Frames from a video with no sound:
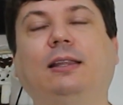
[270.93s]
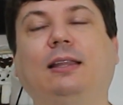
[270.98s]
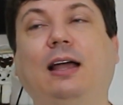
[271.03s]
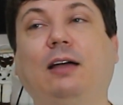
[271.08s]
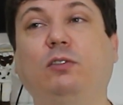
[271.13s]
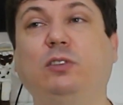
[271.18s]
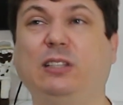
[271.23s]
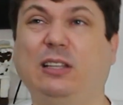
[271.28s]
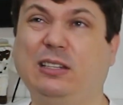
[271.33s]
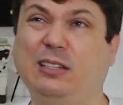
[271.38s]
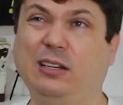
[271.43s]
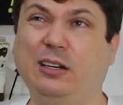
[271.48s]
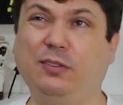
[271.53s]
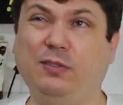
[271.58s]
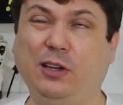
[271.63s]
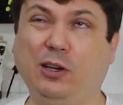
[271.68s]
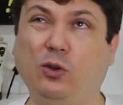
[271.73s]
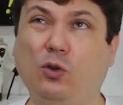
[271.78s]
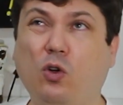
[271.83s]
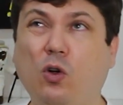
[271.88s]
Tá? Você está
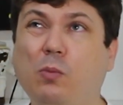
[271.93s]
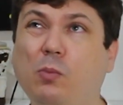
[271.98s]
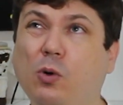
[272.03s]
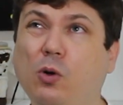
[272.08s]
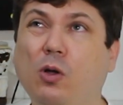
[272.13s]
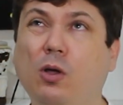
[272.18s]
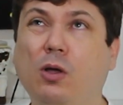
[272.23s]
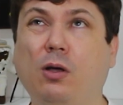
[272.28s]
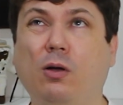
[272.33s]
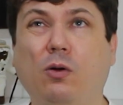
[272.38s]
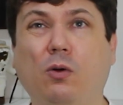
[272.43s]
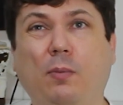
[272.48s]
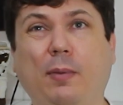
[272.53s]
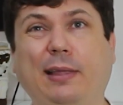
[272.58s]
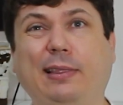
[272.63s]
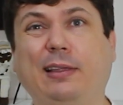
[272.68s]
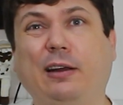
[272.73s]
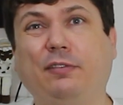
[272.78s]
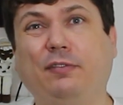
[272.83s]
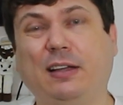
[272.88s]
servindo como
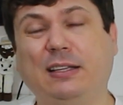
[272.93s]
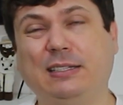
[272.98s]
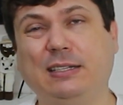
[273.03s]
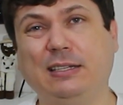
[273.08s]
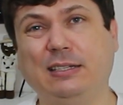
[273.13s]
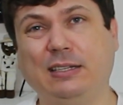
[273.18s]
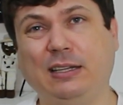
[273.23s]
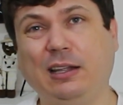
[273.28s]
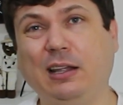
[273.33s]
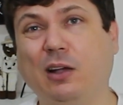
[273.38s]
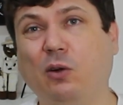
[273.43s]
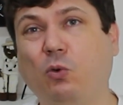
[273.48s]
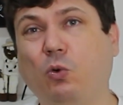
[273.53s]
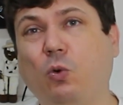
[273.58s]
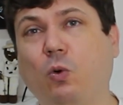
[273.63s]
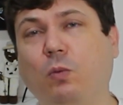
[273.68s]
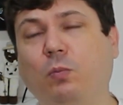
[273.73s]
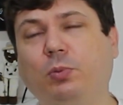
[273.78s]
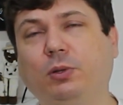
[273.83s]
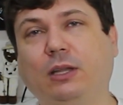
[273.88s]
uma interfacezinha, um
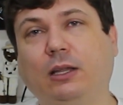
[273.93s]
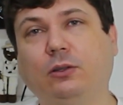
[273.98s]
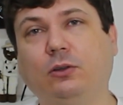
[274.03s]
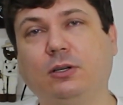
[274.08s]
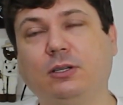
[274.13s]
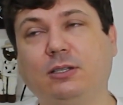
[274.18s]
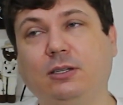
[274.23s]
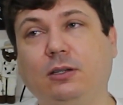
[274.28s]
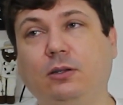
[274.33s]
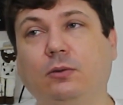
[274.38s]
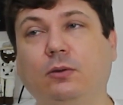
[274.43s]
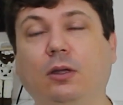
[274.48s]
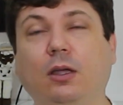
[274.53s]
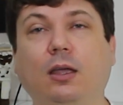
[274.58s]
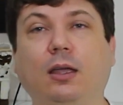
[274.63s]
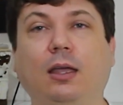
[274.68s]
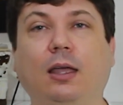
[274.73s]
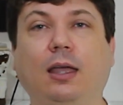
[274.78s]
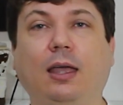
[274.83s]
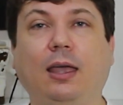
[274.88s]
computadorzinho,
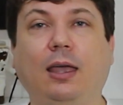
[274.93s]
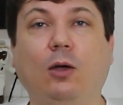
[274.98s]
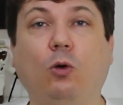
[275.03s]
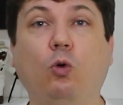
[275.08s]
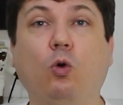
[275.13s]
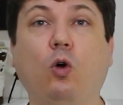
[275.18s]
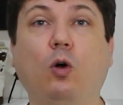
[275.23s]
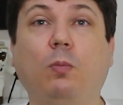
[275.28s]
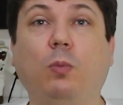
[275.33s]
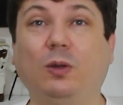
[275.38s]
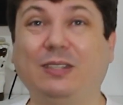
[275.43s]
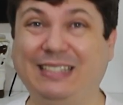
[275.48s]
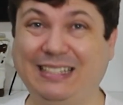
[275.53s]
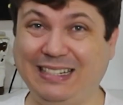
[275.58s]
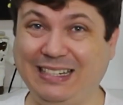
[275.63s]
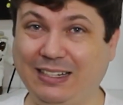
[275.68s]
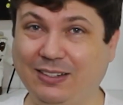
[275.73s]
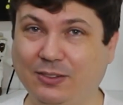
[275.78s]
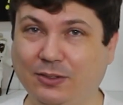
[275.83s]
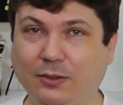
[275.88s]
é, um
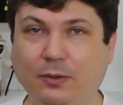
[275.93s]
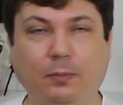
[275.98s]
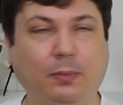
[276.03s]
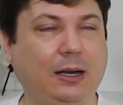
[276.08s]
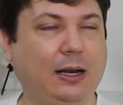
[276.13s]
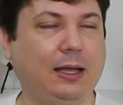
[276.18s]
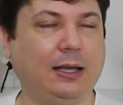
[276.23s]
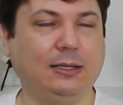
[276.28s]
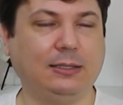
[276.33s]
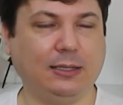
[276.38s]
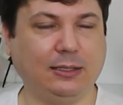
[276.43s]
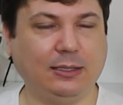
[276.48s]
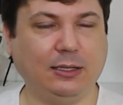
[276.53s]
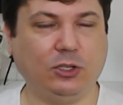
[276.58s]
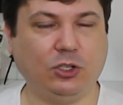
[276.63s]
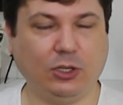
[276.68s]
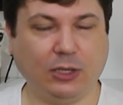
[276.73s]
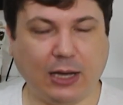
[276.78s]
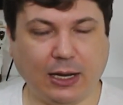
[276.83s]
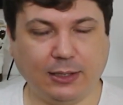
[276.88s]
robozinho para essas
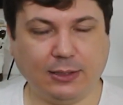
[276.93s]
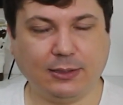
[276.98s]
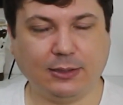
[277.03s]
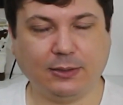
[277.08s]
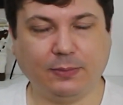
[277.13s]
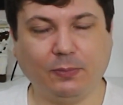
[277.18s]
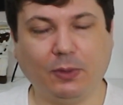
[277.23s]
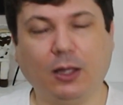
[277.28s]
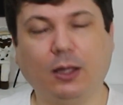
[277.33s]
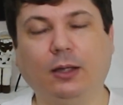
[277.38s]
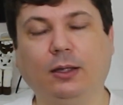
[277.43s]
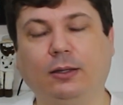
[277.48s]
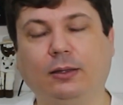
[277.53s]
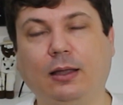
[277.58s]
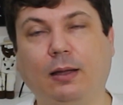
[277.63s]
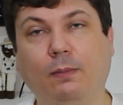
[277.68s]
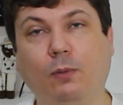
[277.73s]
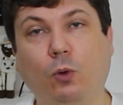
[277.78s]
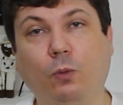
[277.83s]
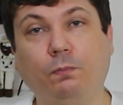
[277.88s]
entidades.
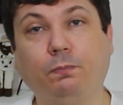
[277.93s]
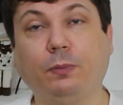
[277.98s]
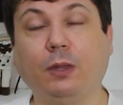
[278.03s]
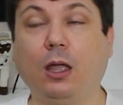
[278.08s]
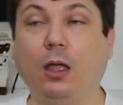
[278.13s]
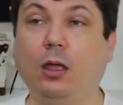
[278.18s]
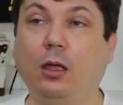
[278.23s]
Tá bom?